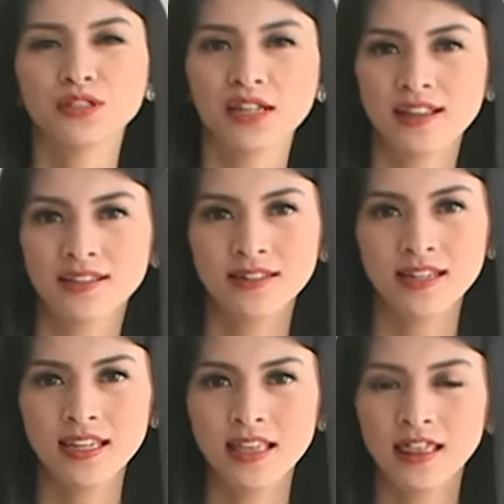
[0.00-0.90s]
cerita
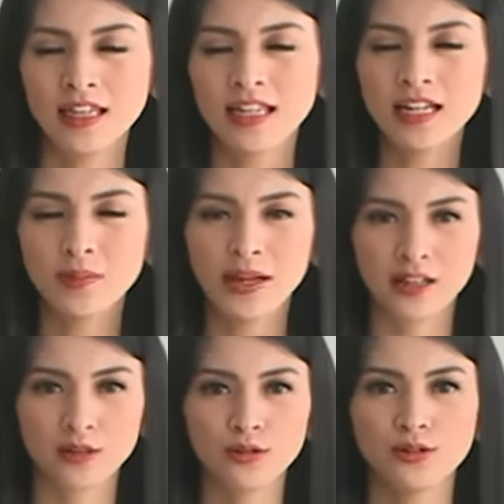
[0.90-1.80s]
sedikit nih. Jadi
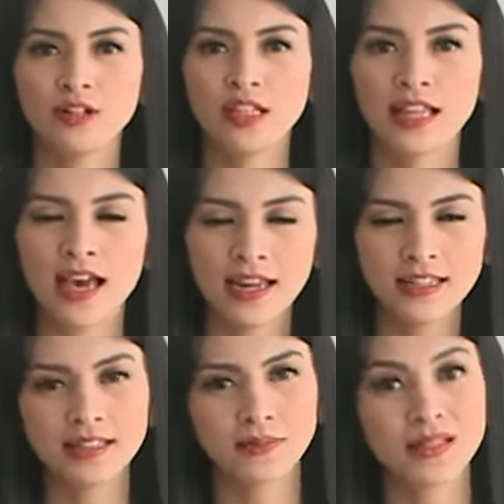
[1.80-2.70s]
kemarin tuh Donita, Adi
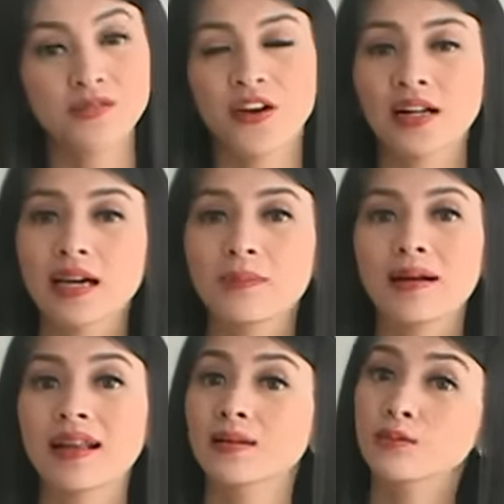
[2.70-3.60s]
sama Sparga
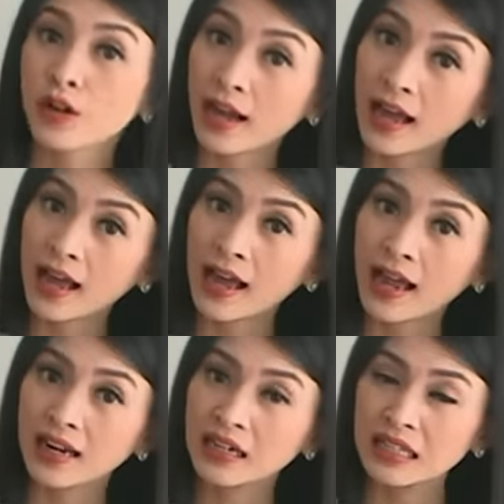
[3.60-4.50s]
pernah
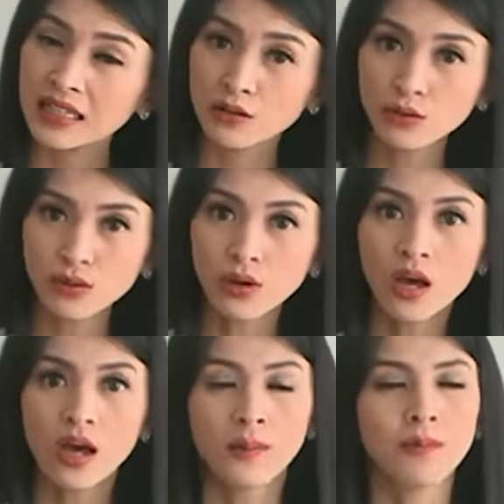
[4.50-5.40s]
liburan. Kita tuh
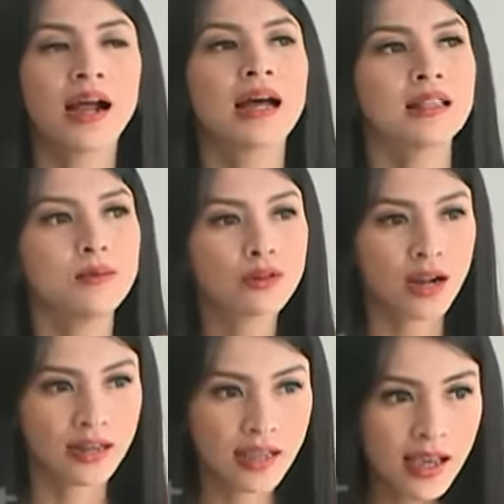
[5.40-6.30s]
berangkat
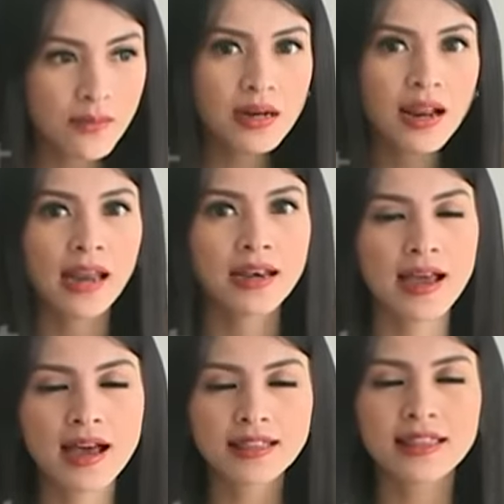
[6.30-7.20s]
liburannya
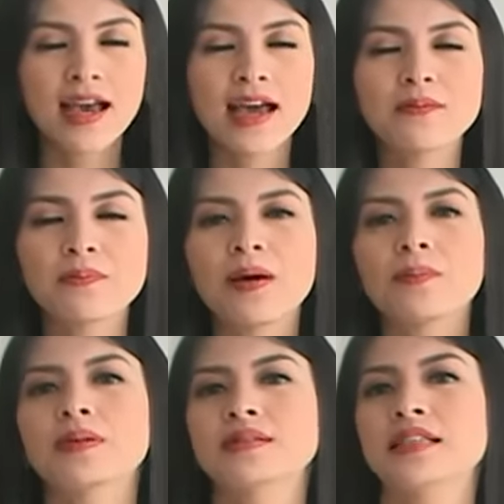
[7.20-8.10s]
mendadak tanpa
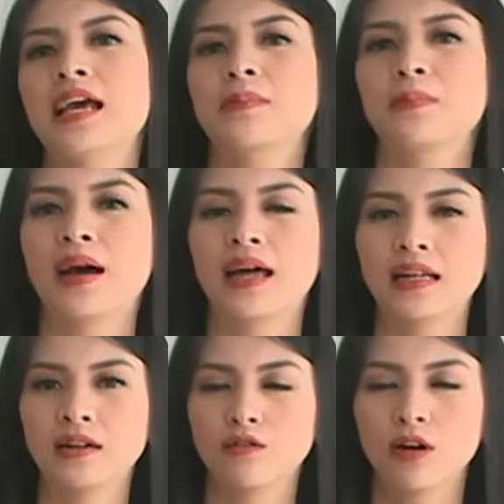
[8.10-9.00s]

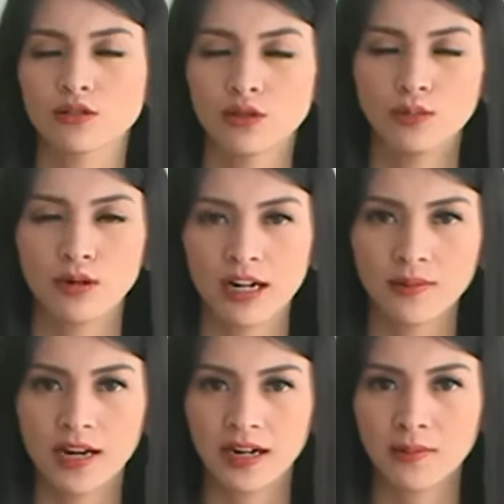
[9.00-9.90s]
persiapan. Waktu liburan
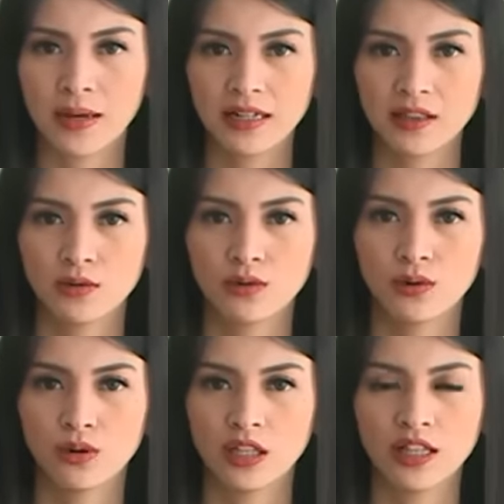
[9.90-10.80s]
lebaran kemarin
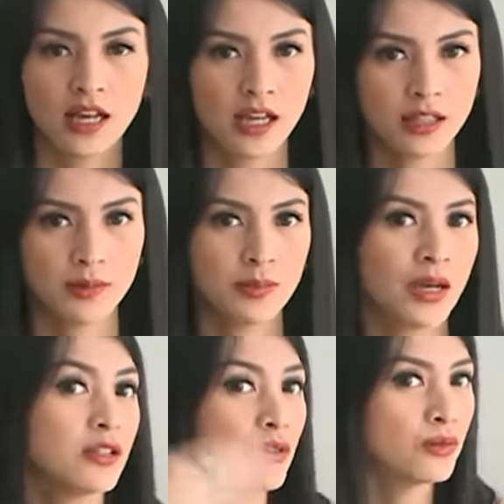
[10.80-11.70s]
tuh, kita
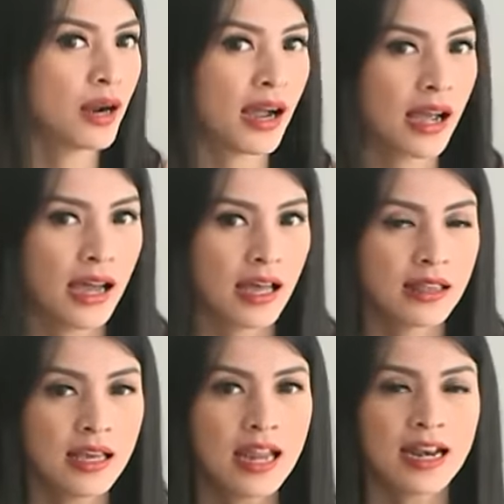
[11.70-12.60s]
tiba-tiba aja tuh berangkat.
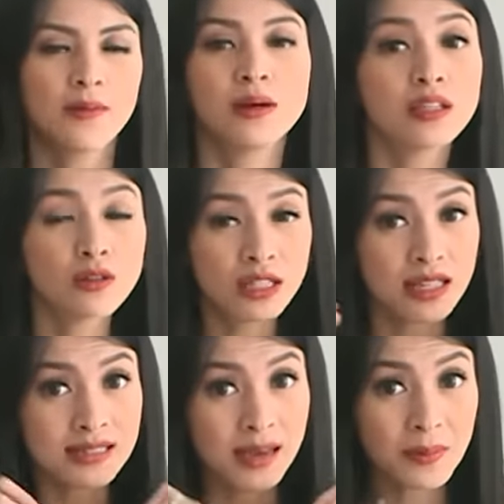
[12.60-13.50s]
Nah begitu
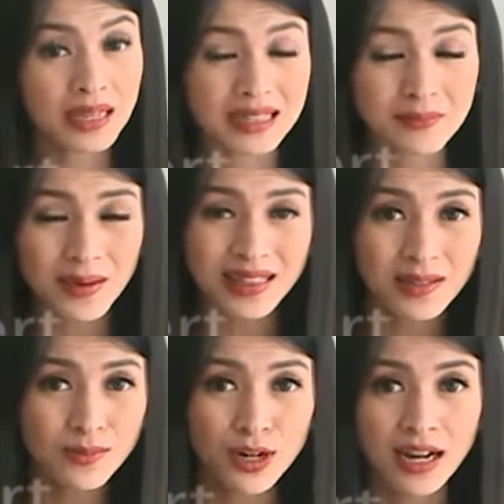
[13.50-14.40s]
kita sampai ke tempat
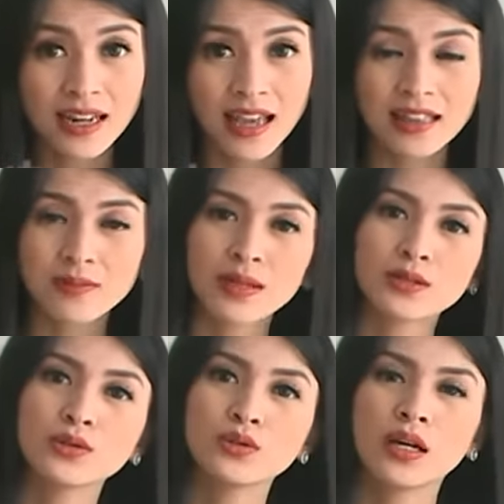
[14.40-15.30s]
liburannya,
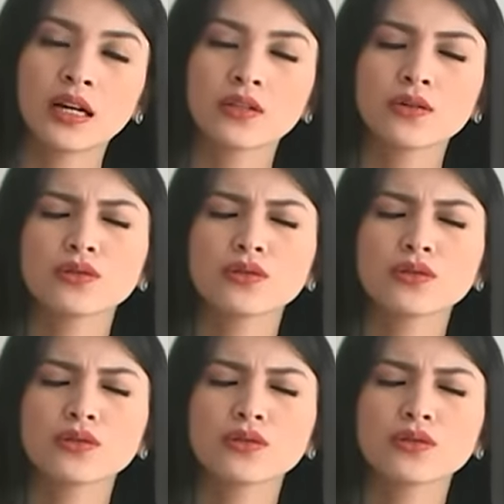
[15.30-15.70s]
tempat tujuan, katanya